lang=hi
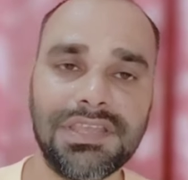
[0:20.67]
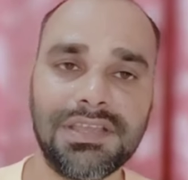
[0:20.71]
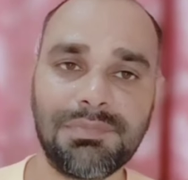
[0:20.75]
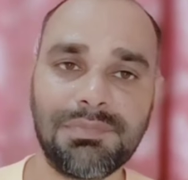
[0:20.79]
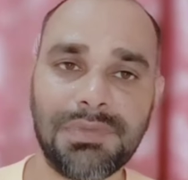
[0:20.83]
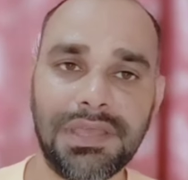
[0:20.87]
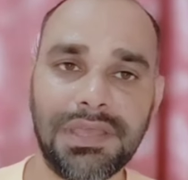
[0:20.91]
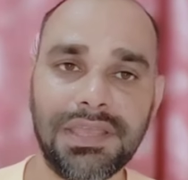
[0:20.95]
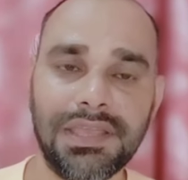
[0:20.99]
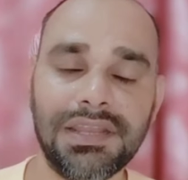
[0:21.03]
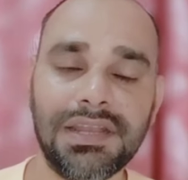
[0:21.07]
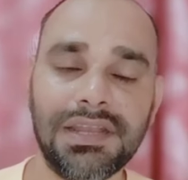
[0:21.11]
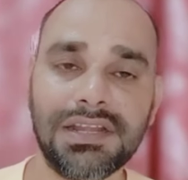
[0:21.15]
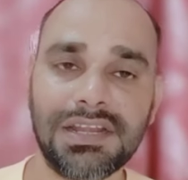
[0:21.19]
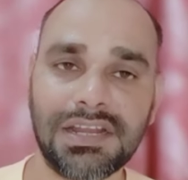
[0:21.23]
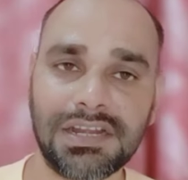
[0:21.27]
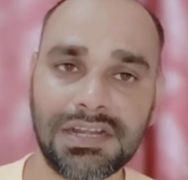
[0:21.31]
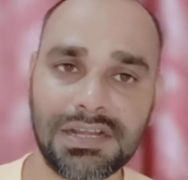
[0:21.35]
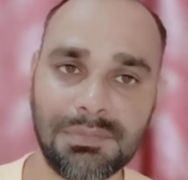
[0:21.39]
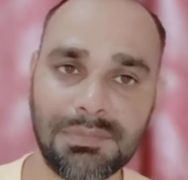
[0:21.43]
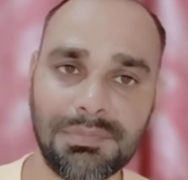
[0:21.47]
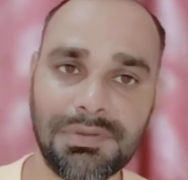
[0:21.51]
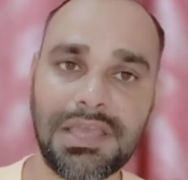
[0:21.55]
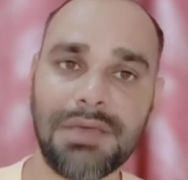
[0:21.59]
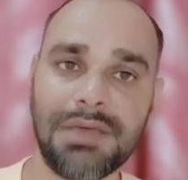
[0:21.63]
देख पाएंगे ना
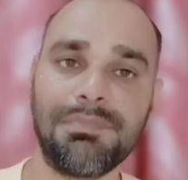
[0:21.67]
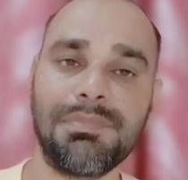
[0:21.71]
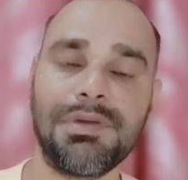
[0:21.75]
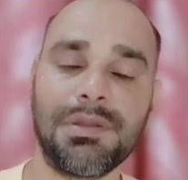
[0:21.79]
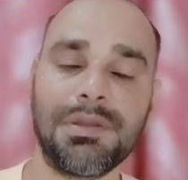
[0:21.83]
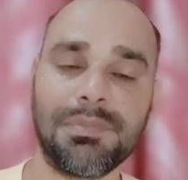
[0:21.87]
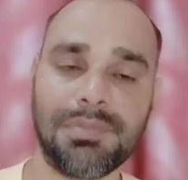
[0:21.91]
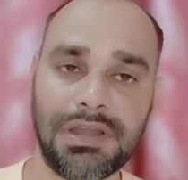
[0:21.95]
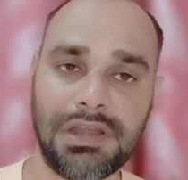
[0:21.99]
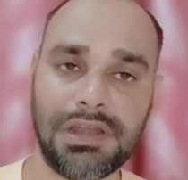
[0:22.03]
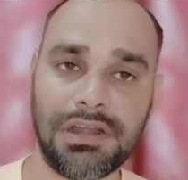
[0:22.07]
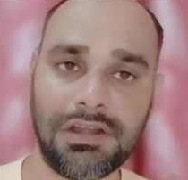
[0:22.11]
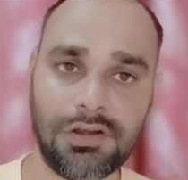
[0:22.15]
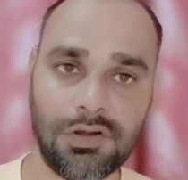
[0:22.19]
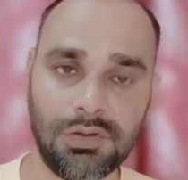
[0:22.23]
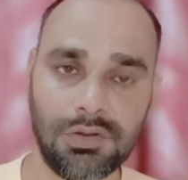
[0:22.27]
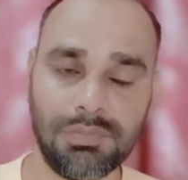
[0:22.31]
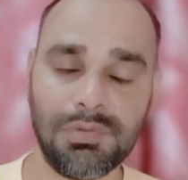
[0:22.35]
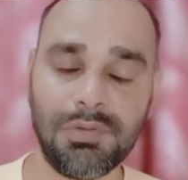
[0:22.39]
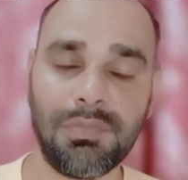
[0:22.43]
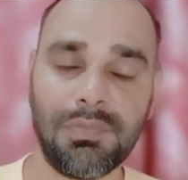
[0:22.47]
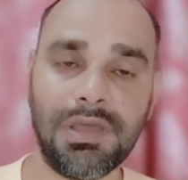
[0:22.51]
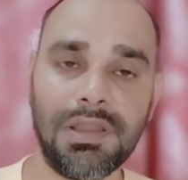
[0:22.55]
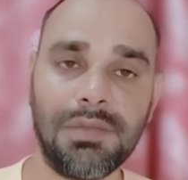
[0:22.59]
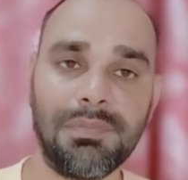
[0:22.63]
टाटा प्ले ऐप पर अपने एंड्रॉयड
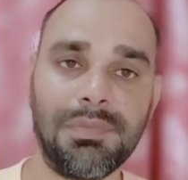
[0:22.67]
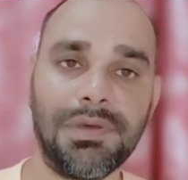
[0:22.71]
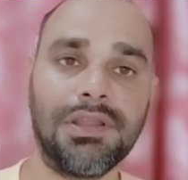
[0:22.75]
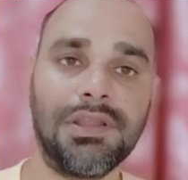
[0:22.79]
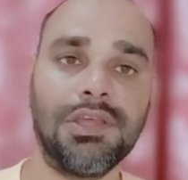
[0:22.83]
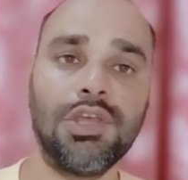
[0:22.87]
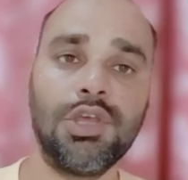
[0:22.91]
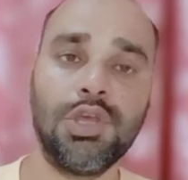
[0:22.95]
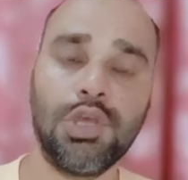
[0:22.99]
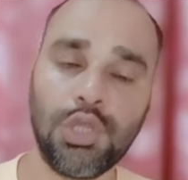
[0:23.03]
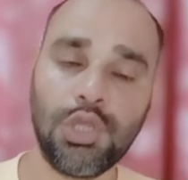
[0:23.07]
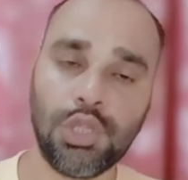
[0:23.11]
मोबाइल पर